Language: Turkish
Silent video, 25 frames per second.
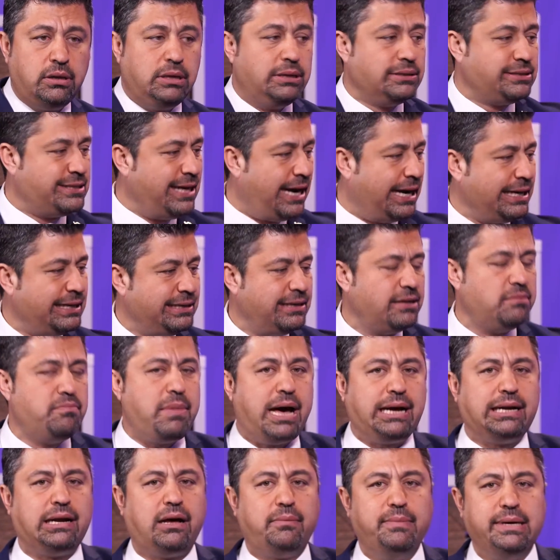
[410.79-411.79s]
Tanrı'nın
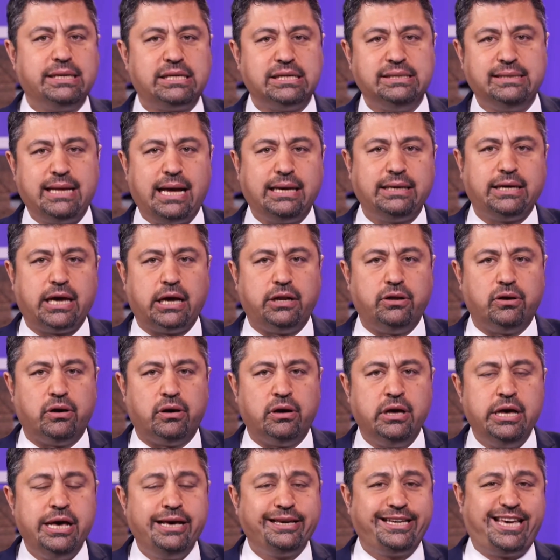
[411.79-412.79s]
merhametinden geliyor.
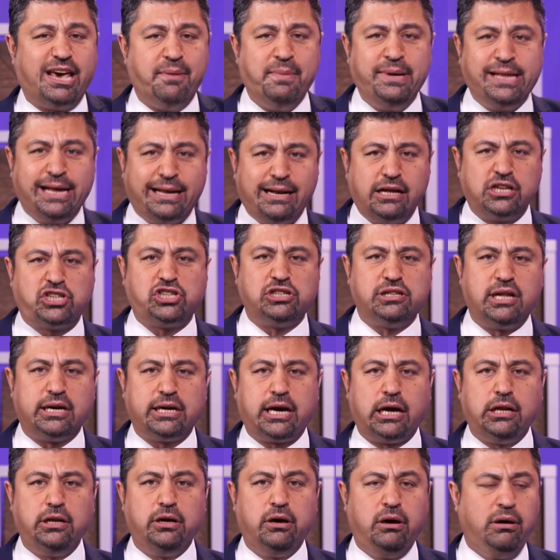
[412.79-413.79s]
Kimin aracılığıyla
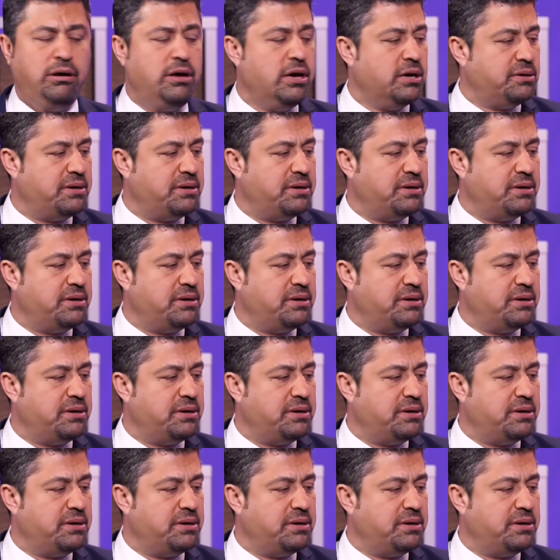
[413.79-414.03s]
geliyor?